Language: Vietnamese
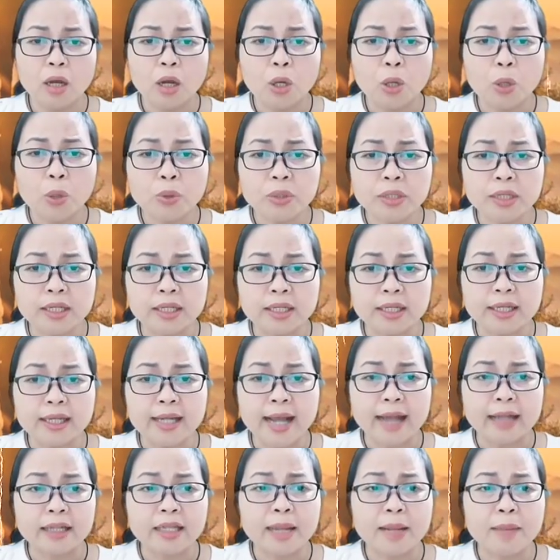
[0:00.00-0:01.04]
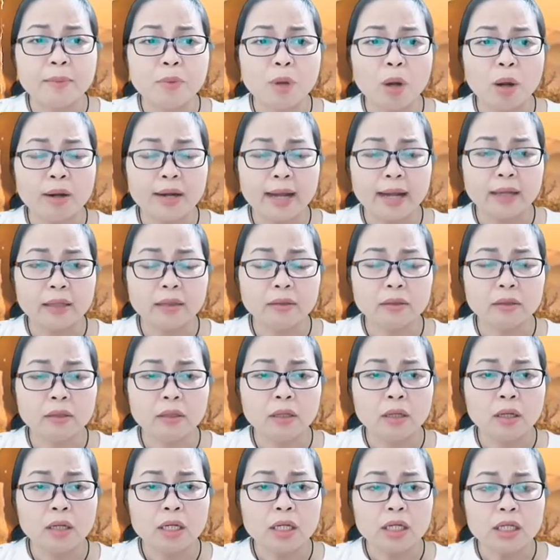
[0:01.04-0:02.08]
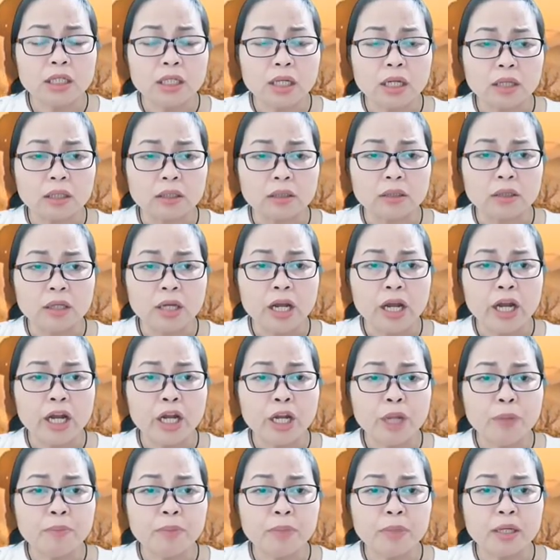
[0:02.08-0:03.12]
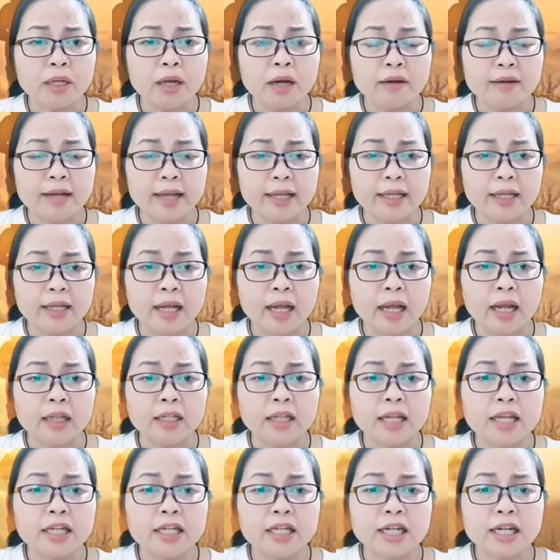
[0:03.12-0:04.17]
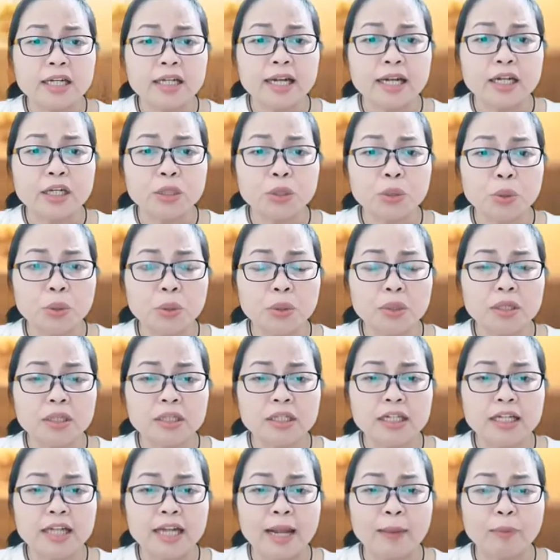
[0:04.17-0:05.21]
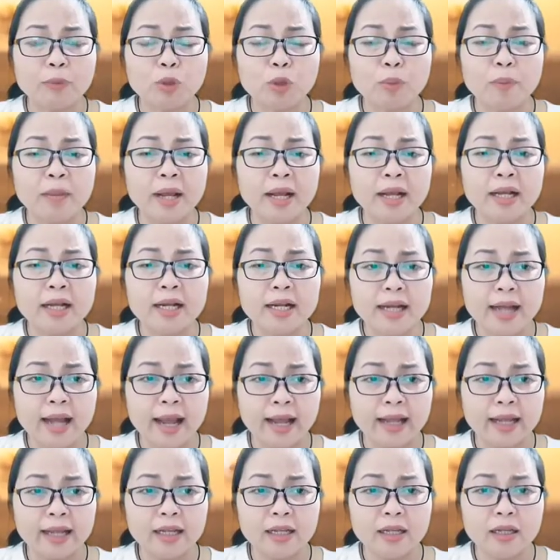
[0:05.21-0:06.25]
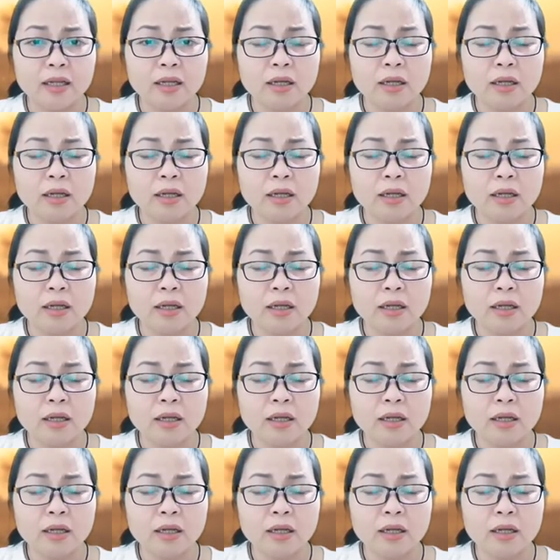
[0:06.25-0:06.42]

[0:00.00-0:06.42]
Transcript: Ngô Nhị càng thêm lo lắng, sợ nếu mình ở đây thì sét đánh xuống sẽ làm cho mẹ kinh hãi.